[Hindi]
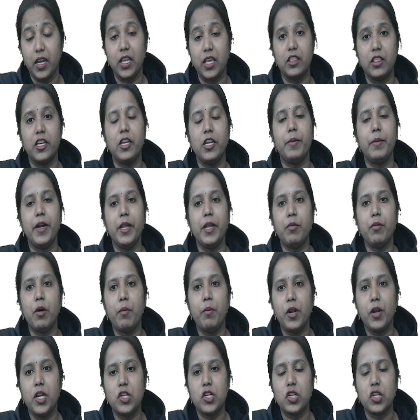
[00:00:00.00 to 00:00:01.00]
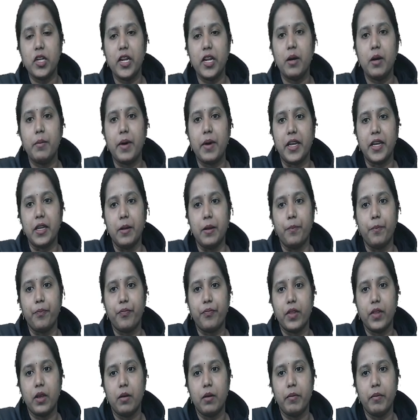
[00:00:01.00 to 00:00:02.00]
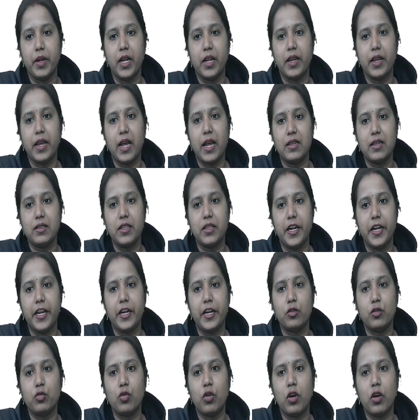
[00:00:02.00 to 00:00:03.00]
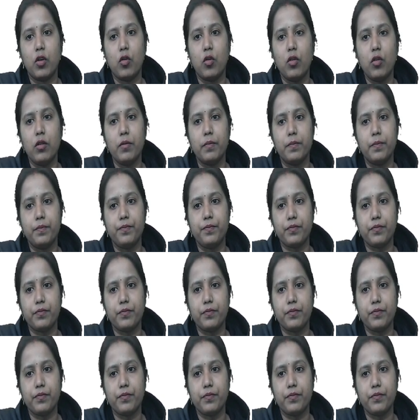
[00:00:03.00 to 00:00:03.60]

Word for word: कितनी बड़ी पॉपुलेशन है हमारी मेरे ख्याल से डेढ़ सौ करोड़